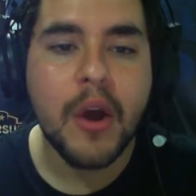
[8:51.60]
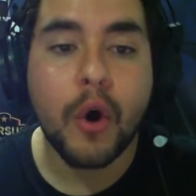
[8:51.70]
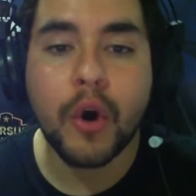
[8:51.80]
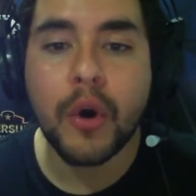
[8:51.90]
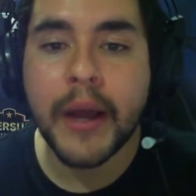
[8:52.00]

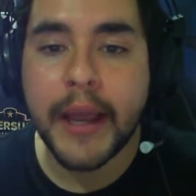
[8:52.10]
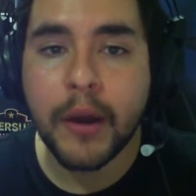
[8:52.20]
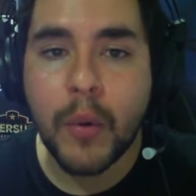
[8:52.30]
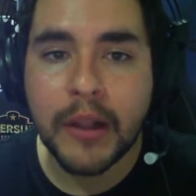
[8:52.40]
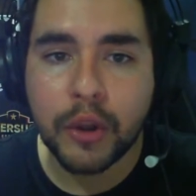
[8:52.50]
Oro en
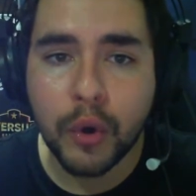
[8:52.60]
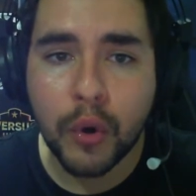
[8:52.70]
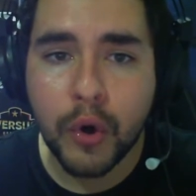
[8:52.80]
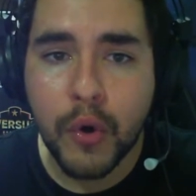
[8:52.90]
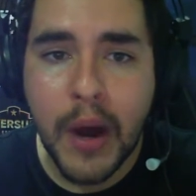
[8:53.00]

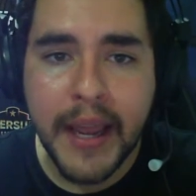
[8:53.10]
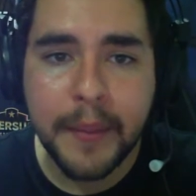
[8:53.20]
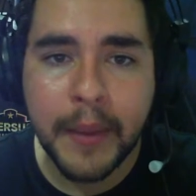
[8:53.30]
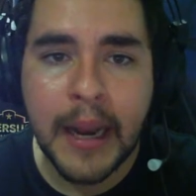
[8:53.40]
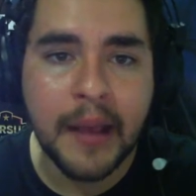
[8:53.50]
cuanto, no a que
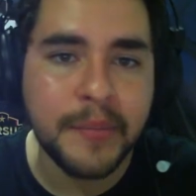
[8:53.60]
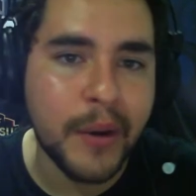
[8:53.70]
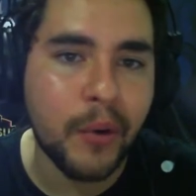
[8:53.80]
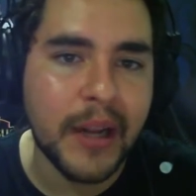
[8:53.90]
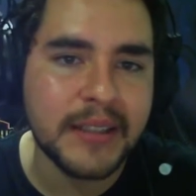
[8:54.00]
las
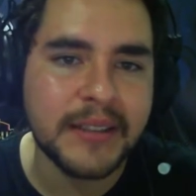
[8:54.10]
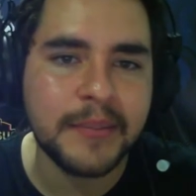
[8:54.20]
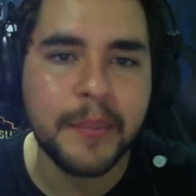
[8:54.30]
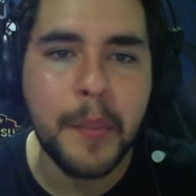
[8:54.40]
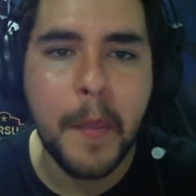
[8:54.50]
mejoras
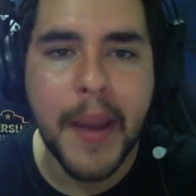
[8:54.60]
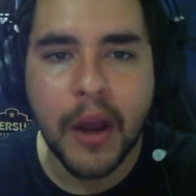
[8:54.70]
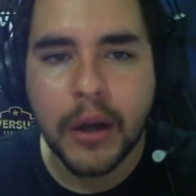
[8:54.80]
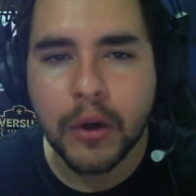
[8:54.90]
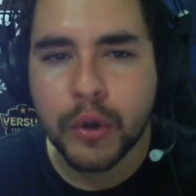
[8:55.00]

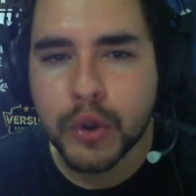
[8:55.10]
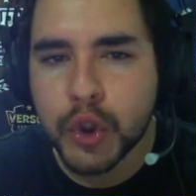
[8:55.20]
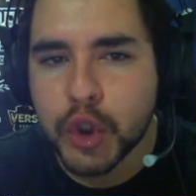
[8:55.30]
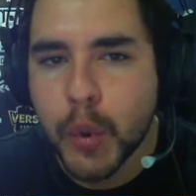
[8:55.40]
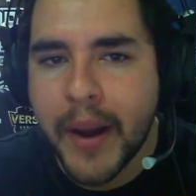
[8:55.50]
me
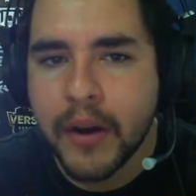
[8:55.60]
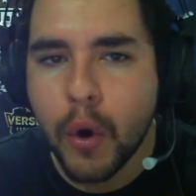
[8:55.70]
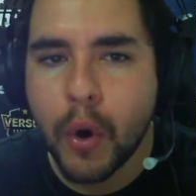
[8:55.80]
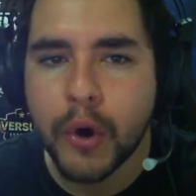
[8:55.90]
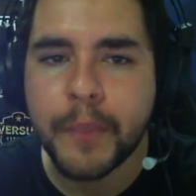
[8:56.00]
consuman
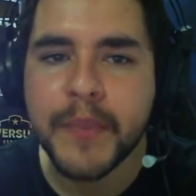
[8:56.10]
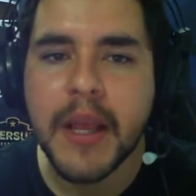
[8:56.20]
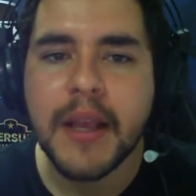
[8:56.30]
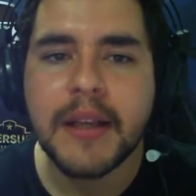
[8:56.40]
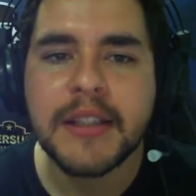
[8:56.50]
oro,
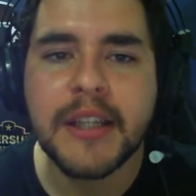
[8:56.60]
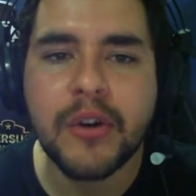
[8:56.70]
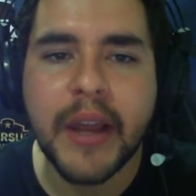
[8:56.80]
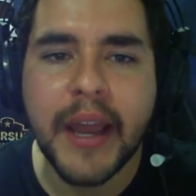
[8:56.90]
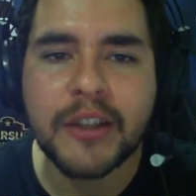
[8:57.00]

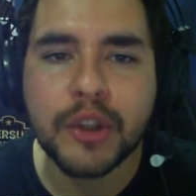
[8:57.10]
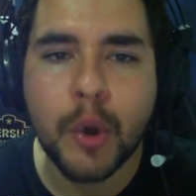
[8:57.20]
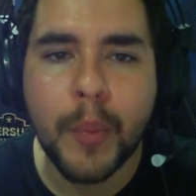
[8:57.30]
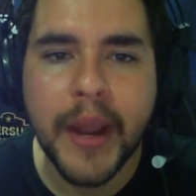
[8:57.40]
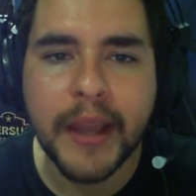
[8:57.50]
sino que esos
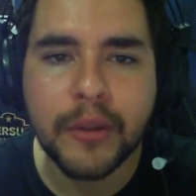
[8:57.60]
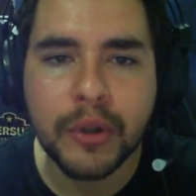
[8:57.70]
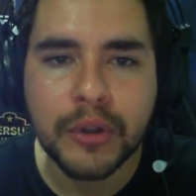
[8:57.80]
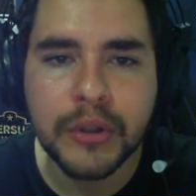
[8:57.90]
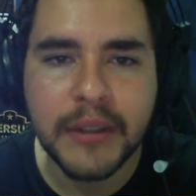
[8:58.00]

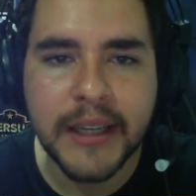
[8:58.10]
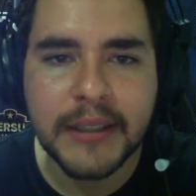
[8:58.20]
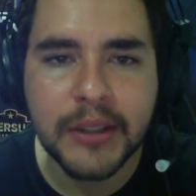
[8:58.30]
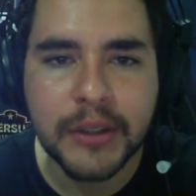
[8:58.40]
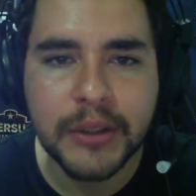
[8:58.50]
objetos,
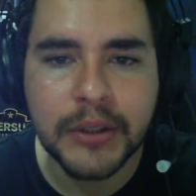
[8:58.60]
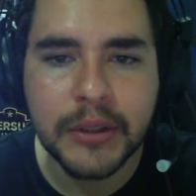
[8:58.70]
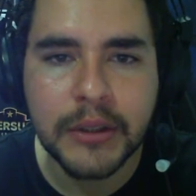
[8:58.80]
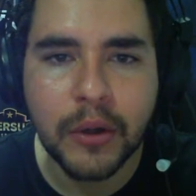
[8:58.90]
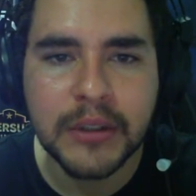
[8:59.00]

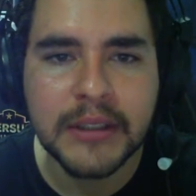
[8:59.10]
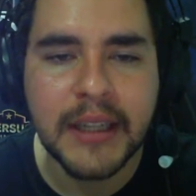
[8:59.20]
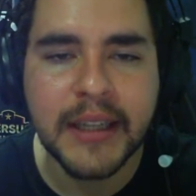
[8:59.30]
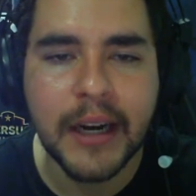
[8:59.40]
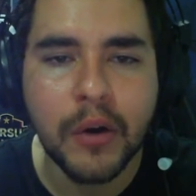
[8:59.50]
esas cosas
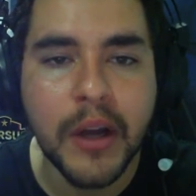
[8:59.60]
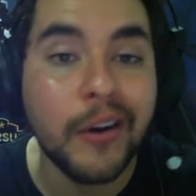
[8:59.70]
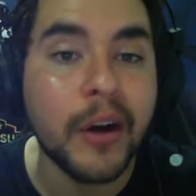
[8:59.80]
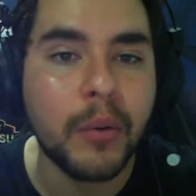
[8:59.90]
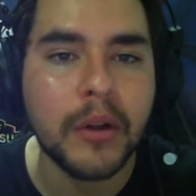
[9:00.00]
del dragón, que
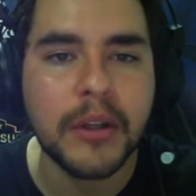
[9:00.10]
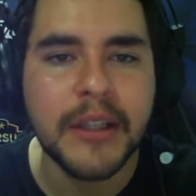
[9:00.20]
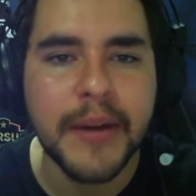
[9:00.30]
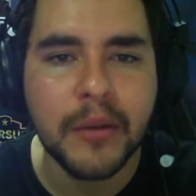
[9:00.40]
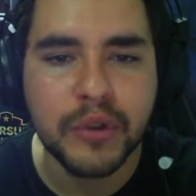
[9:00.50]
no recuerdo
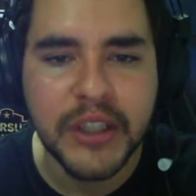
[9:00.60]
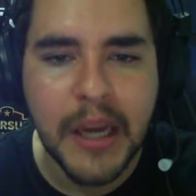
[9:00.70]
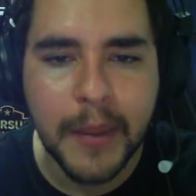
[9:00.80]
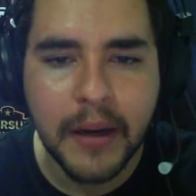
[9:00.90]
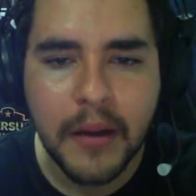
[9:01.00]
ahorita bien cómo se
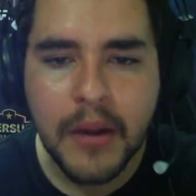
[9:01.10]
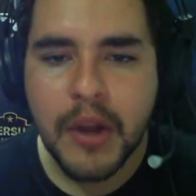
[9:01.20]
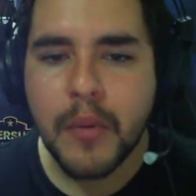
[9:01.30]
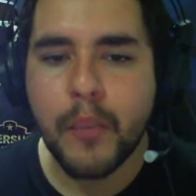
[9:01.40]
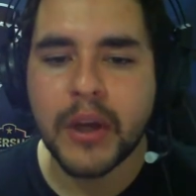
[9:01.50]
llaman,
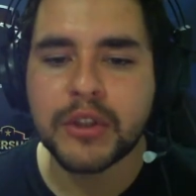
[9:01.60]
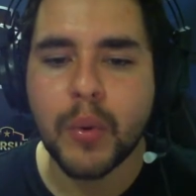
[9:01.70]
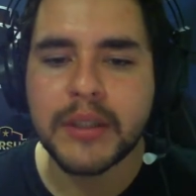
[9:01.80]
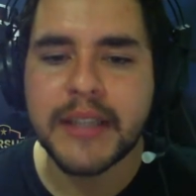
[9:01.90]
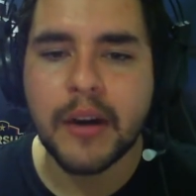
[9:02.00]
pues
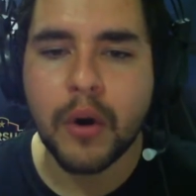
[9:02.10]
cuestan